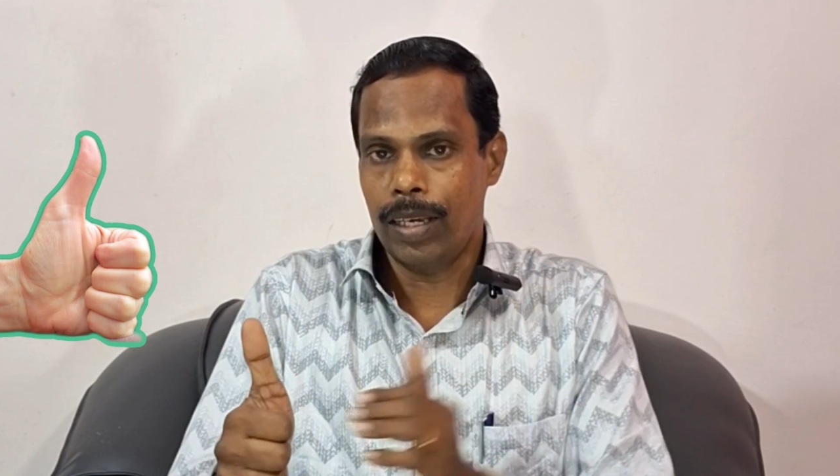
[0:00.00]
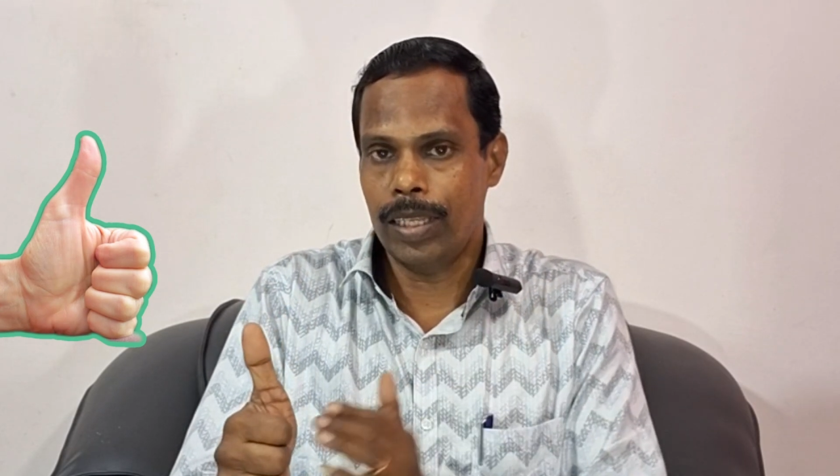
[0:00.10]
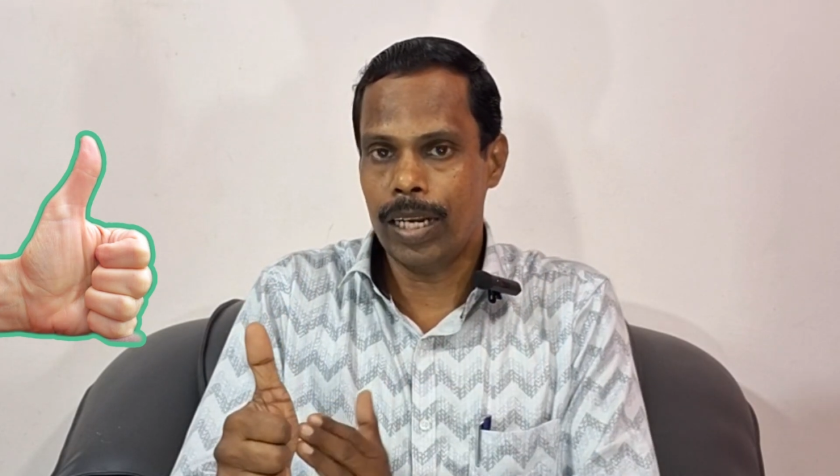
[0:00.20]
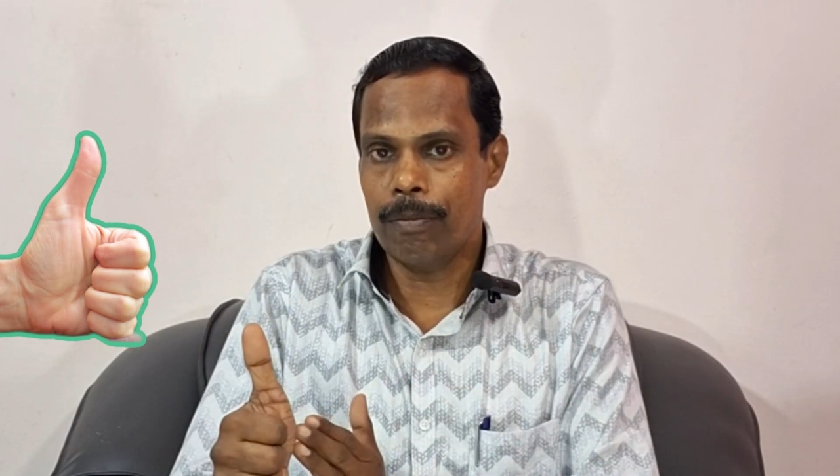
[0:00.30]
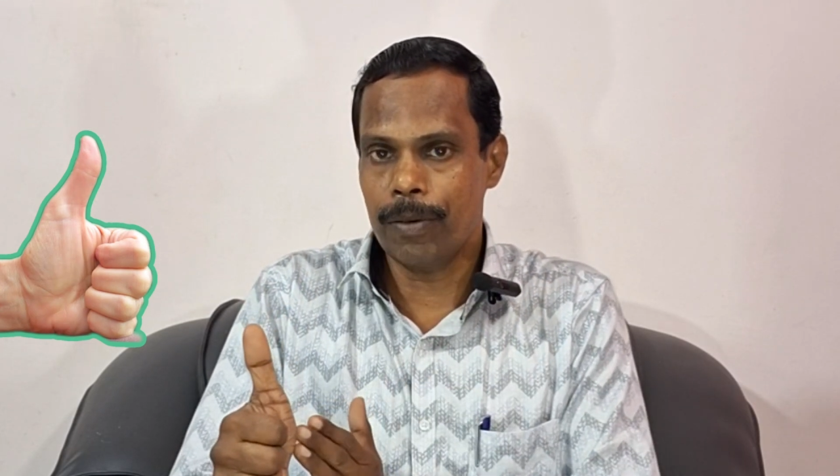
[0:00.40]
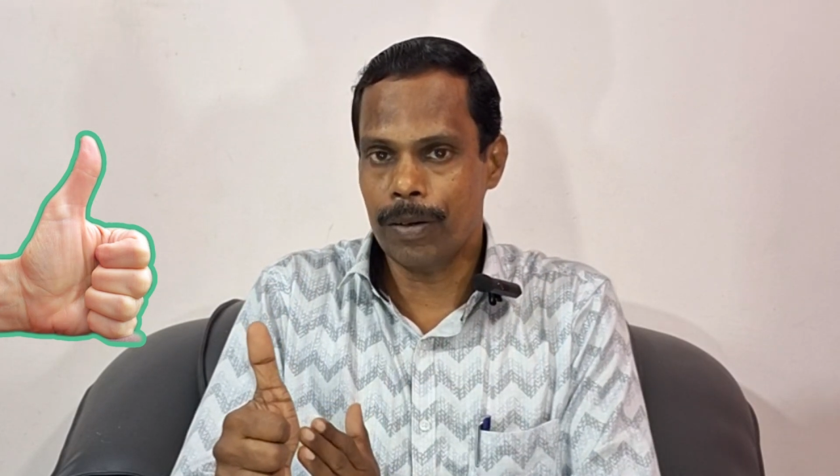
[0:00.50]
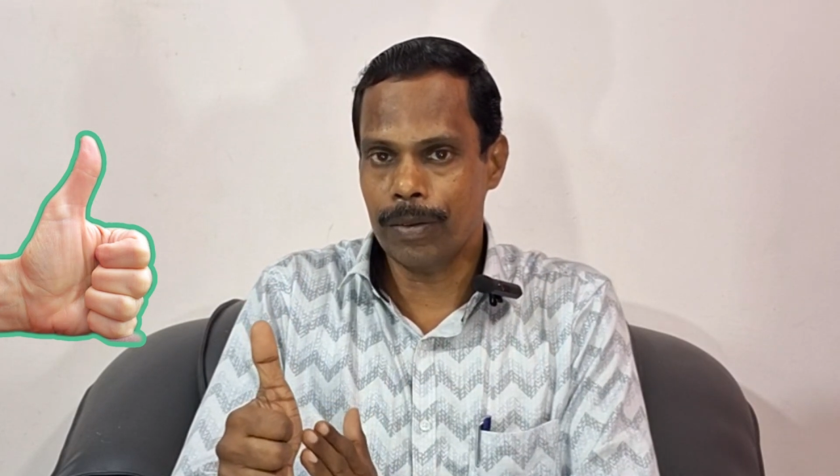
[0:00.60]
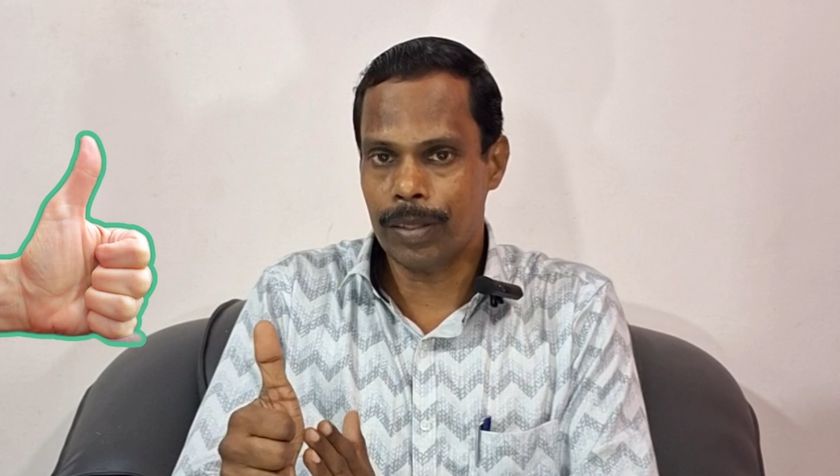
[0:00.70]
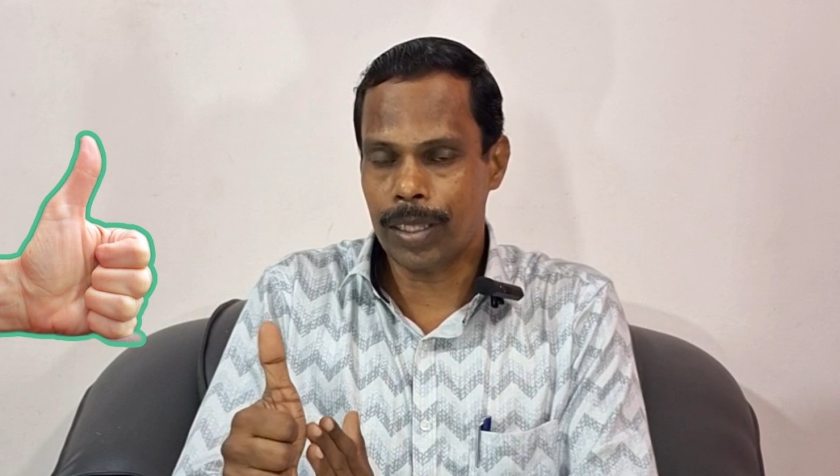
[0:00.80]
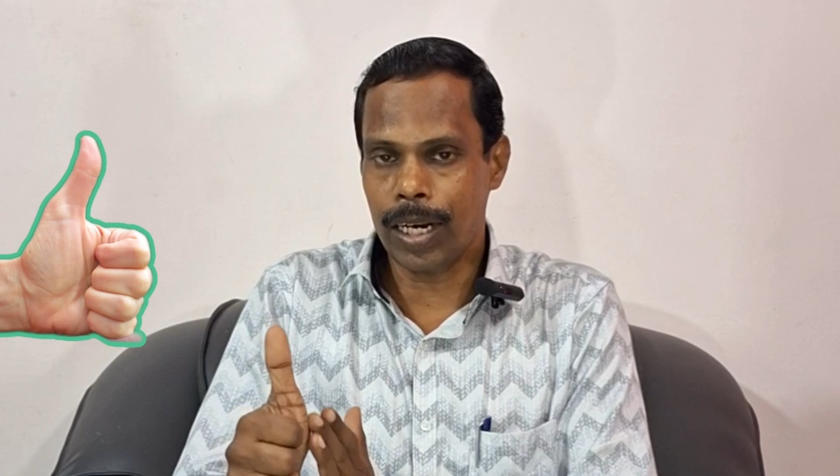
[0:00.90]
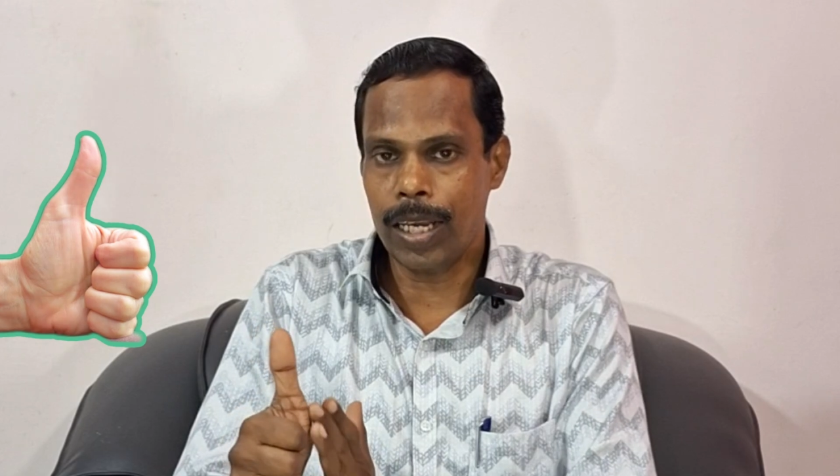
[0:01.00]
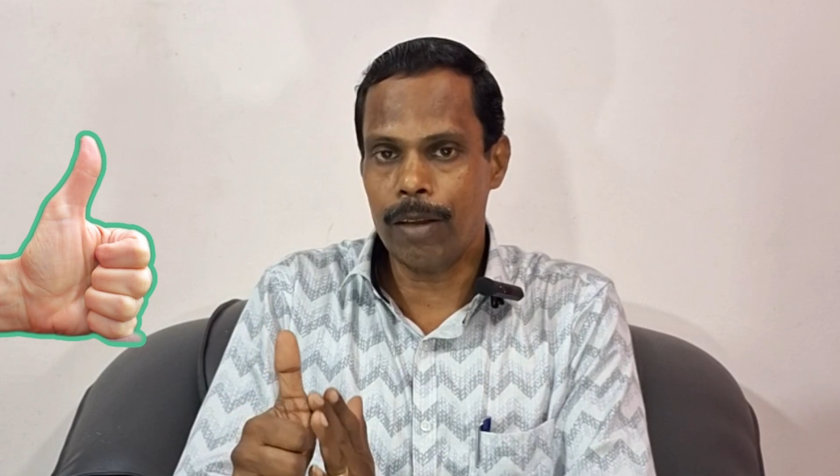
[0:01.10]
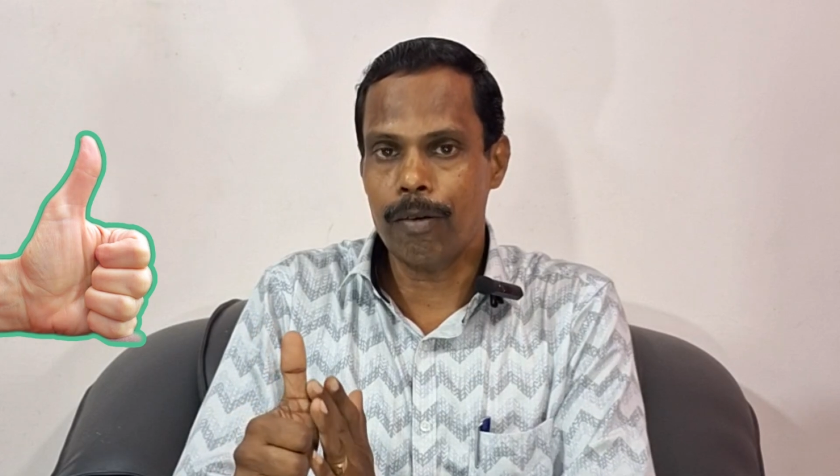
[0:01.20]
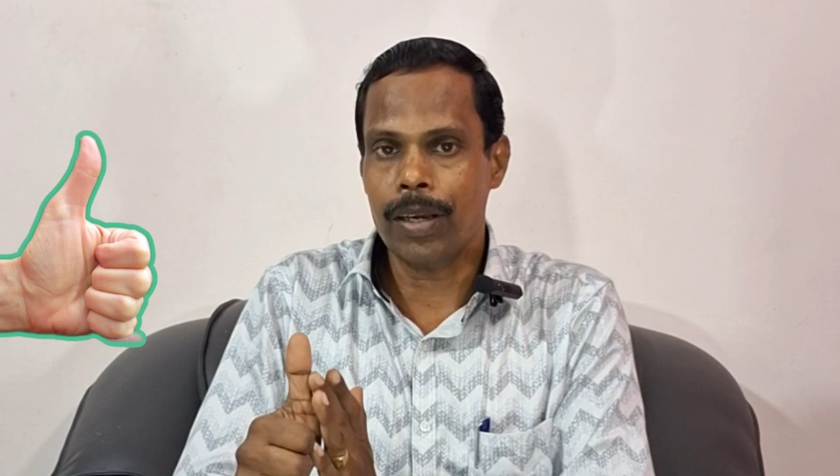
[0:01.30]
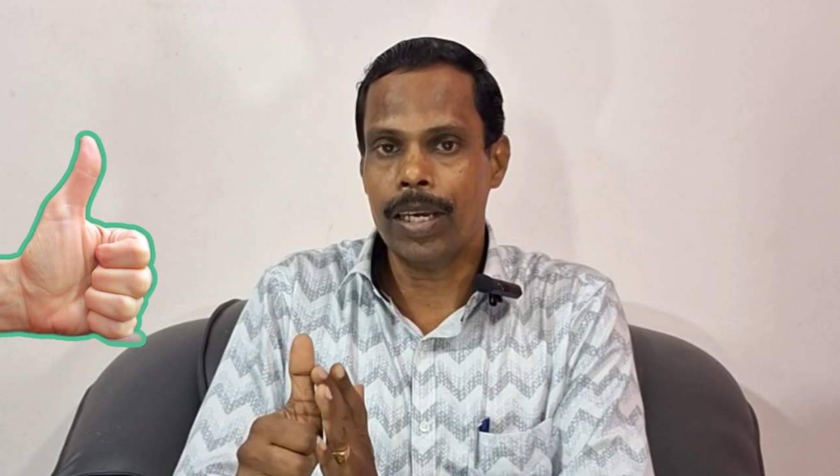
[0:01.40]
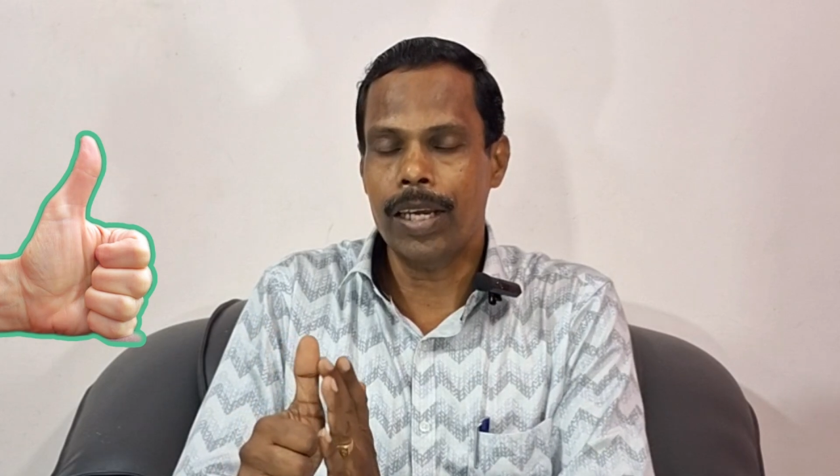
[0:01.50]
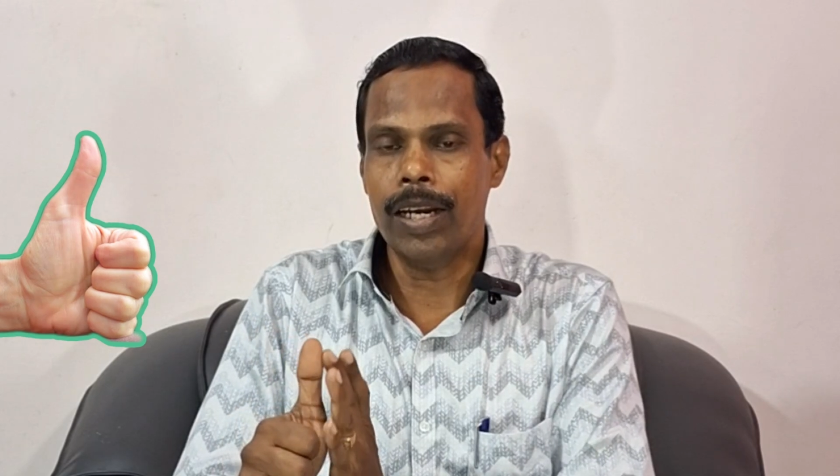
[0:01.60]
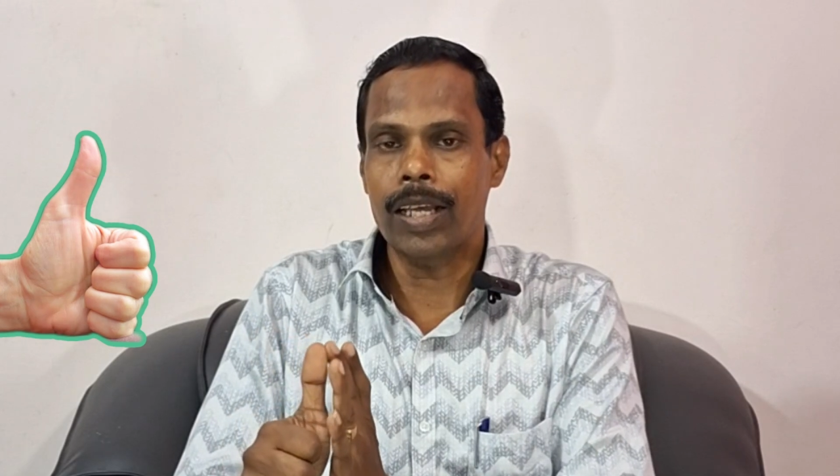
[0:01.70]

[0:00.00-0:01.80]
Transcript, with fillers: இது என்ன பண்ணும் தலையை நோக்கி